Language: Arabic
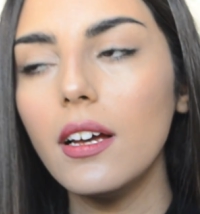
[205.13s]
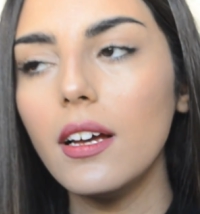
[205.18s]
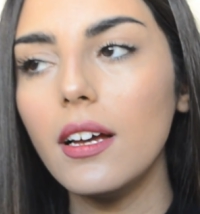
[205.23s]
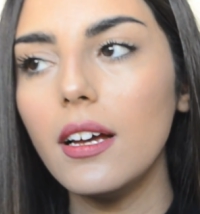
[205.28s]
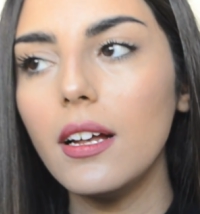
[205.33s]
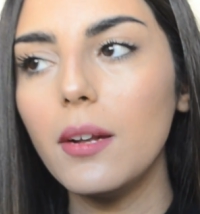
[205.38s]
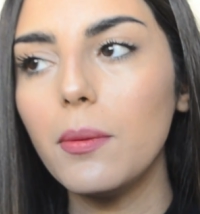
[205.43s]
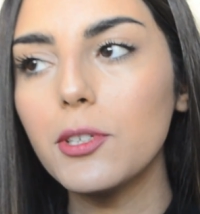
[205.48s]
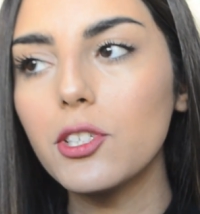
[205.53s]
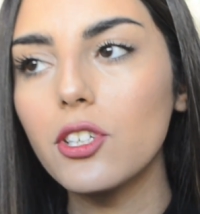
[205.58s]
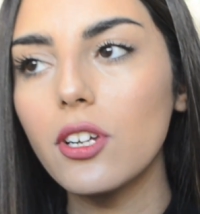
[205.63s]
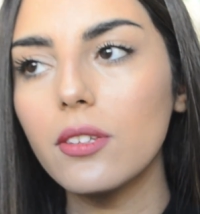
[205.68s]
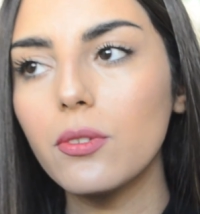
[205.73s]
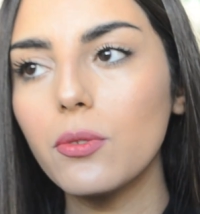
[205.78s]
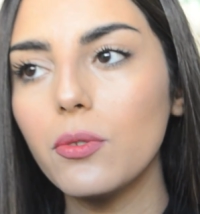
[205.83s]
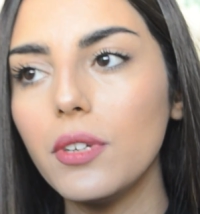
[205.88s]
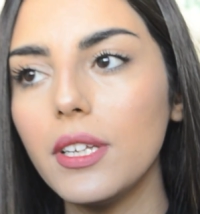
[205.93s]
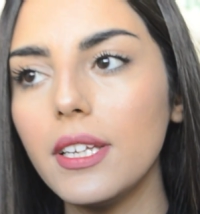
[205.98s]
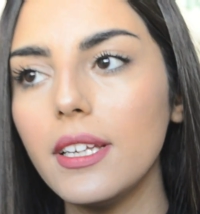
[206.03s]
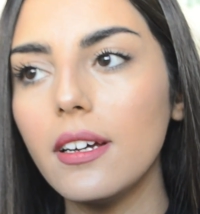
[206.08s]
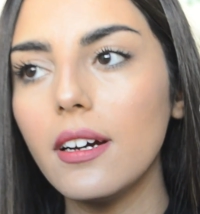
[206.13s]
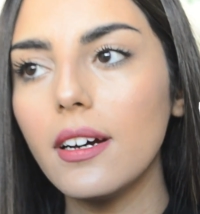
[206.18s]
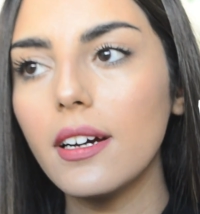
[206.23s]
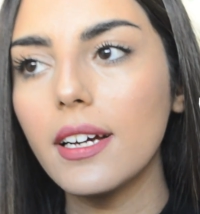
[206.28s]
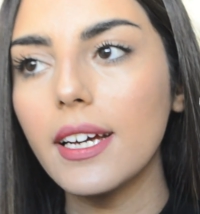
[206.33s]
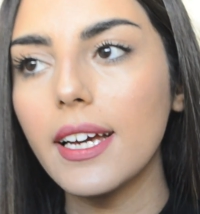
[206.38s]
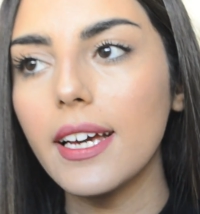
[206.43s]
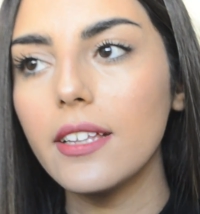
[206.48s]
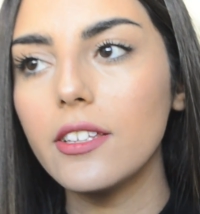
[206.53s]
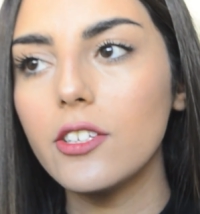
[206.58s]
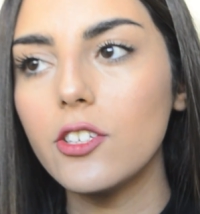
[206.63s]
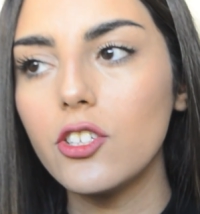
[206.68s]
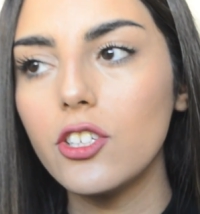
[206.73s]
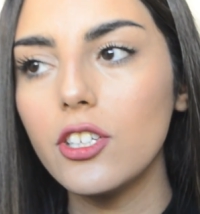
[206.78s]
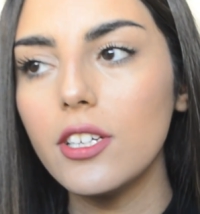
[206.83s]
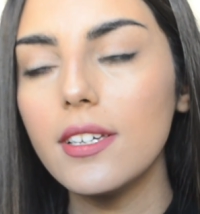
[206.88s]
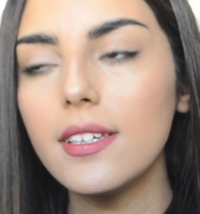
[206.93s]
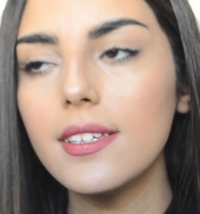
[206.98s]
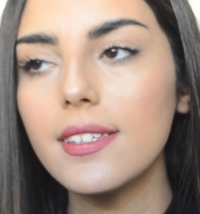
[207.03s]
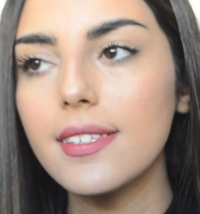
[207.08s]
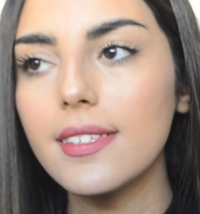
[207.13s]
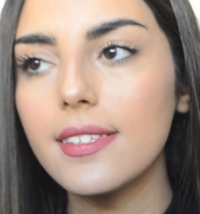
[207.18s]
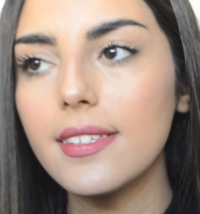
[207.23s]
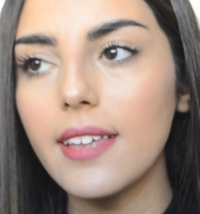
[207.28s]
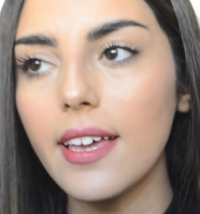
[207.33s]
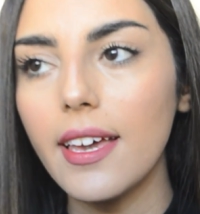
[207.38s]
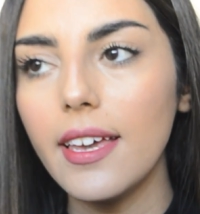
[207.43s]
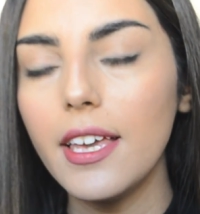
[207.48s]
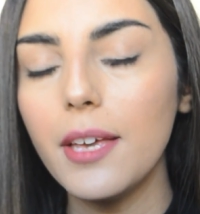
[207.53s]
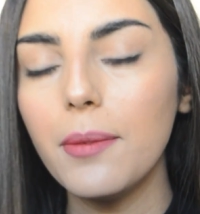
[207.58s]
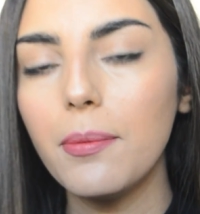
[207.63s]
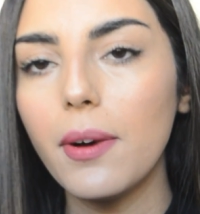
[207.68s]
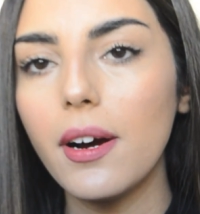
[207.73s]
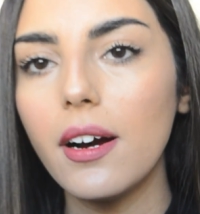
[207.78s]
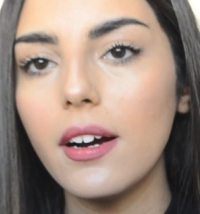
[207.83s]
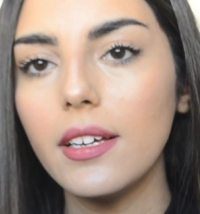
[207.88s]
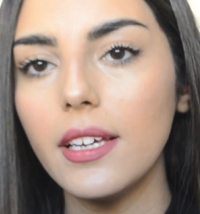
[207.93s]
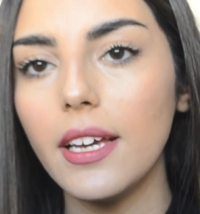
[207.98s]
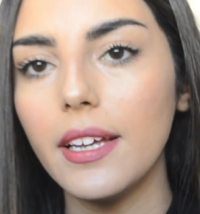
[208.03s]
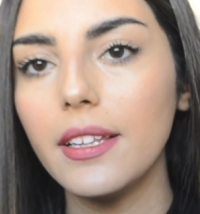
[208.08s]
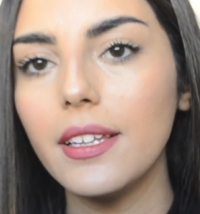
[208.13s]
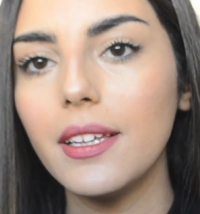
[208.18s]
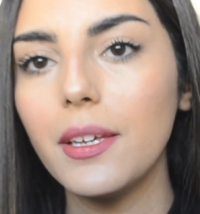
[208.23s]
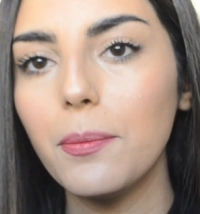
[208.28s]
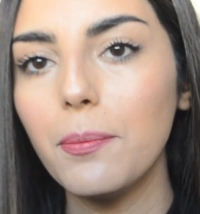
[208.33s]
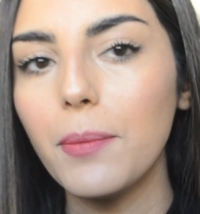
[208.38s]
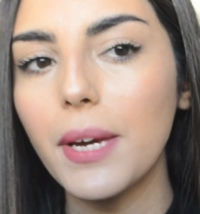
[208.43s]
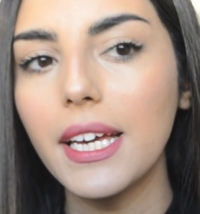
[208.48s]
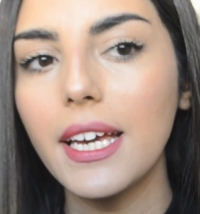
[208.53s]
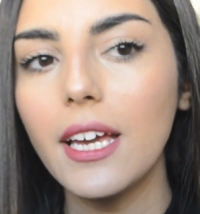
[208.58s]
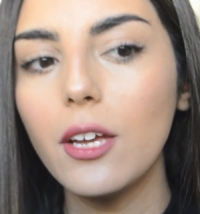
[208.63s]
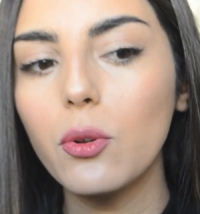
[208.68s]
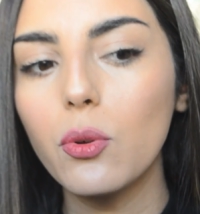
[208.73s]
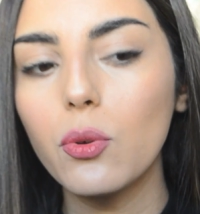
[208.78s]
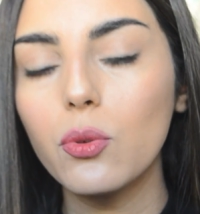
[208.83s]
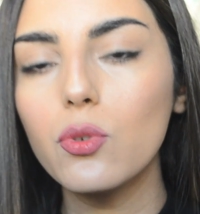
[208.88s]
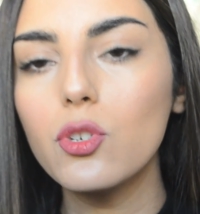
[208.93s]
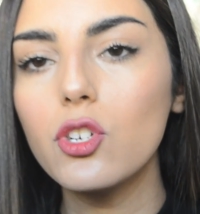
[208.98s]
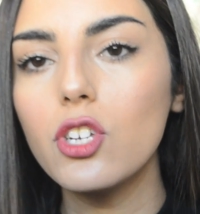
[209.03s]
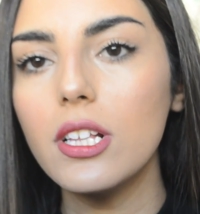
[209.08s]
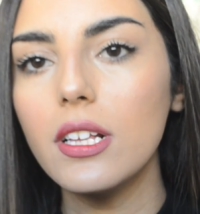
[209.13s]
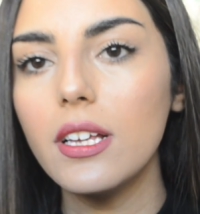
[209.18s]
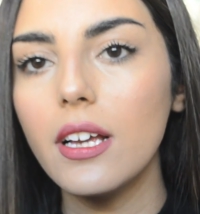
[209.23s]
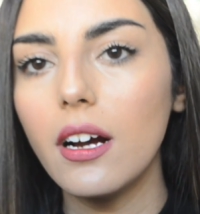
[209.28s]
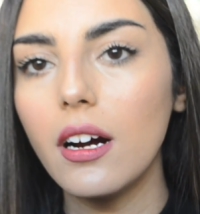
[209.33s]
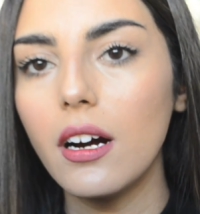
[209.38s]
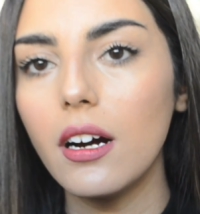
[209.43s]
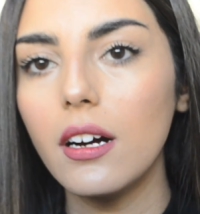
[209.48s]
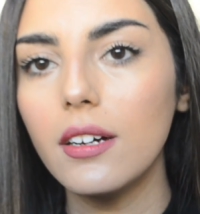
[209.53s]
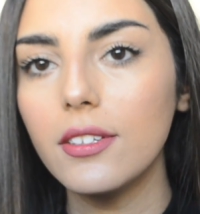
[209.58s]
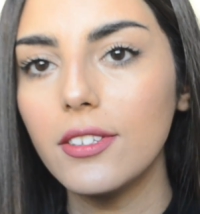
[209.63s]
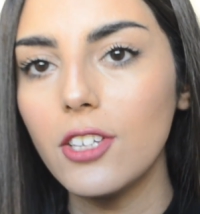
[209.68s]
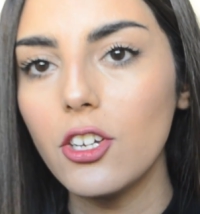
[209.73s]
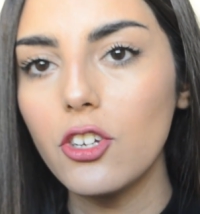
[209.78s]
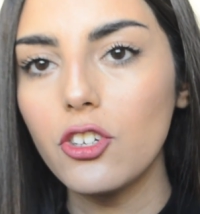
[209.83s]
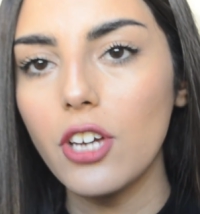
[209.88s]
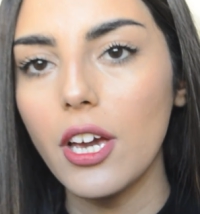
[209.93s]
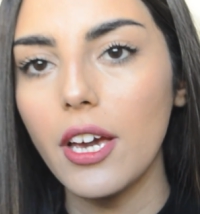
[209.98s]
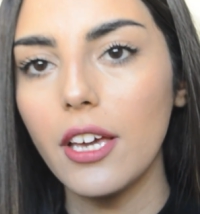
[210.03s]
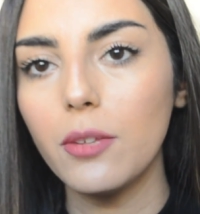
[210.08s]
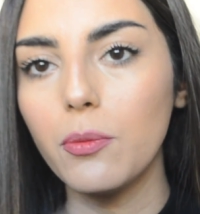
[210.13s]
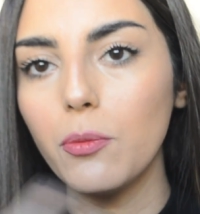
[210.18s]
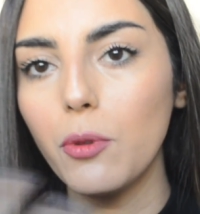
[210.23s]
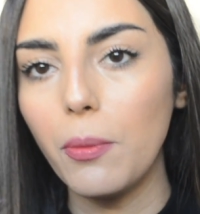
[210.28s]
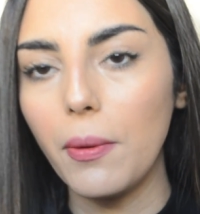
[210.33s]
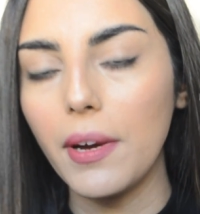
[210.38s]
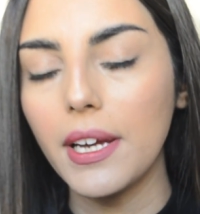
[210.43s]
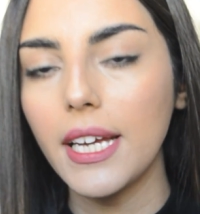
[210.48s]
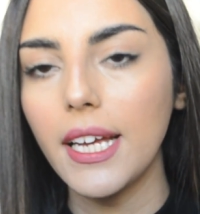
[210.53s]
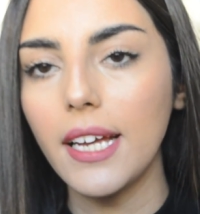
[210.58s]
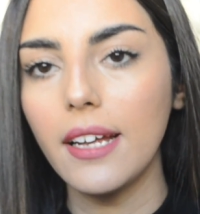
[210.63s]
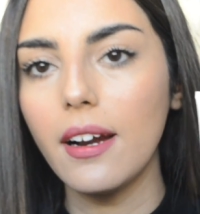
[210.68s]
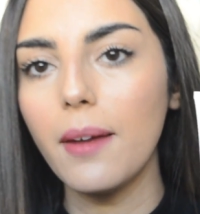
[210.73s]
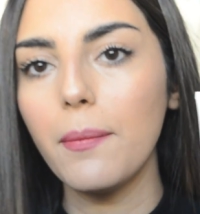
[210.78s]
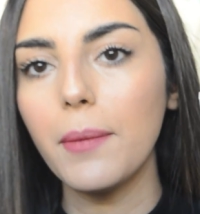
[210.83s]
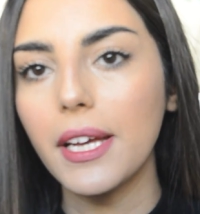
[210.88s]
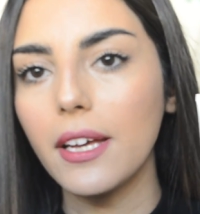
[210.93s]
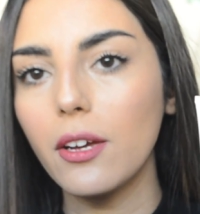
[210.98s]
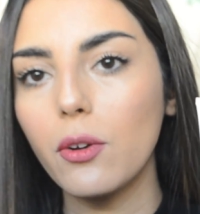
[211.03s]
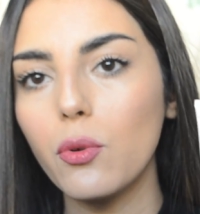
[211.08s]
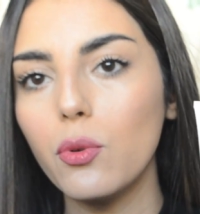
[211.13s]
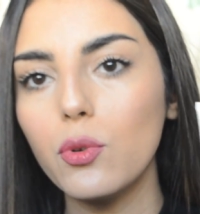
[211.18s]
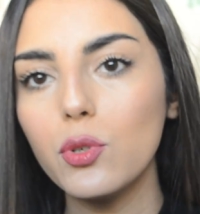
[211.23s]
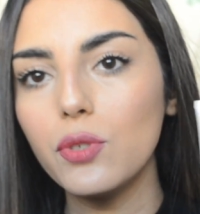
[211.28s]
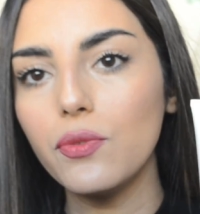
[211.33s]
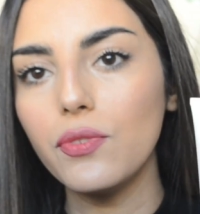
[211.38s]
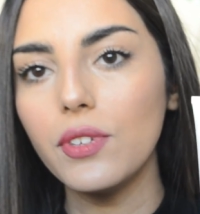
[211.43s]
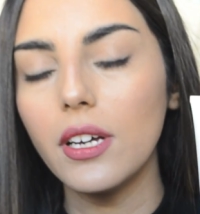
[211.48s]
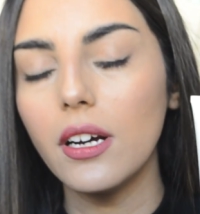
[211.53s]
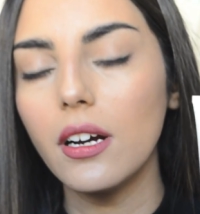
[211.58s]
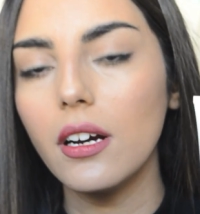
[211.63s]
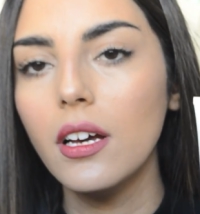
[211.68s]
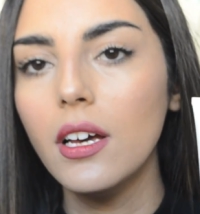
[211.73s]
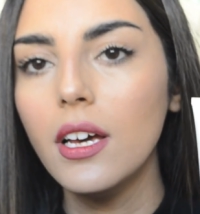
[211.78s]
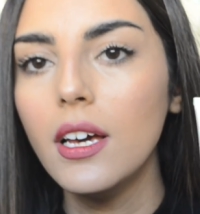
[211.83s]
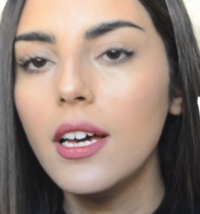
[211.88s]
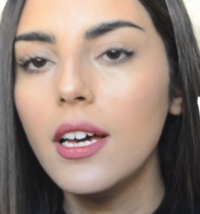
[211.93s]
البشره الدهنيه كتجي صعيبه يعني ما كينوضوش ليها تجاعيد مبكره ما كيكونش فيها